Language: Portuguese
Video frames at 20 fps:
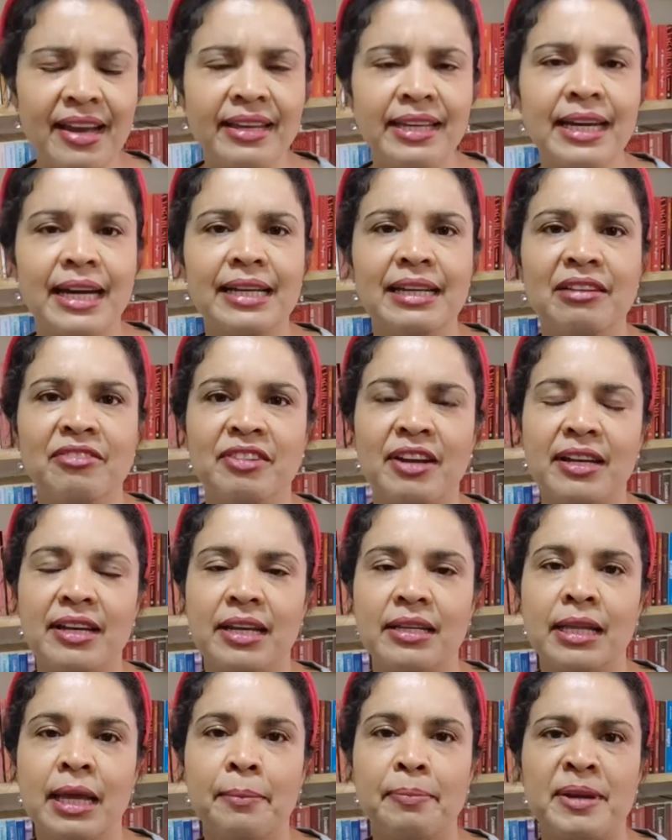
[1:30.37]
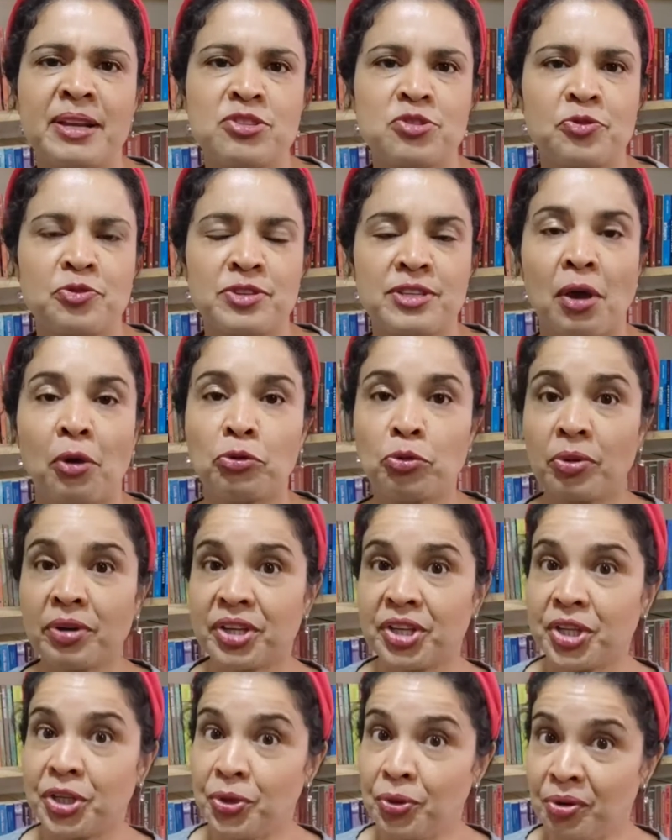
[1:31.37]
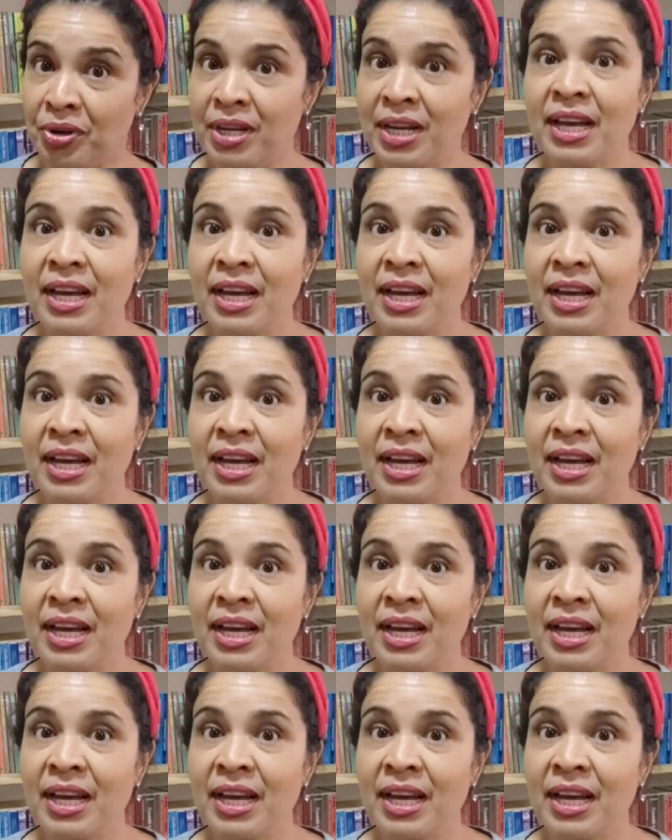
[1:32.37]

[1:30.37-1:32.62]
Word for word: que é a Livraria da Imprensa Oficial do Rio,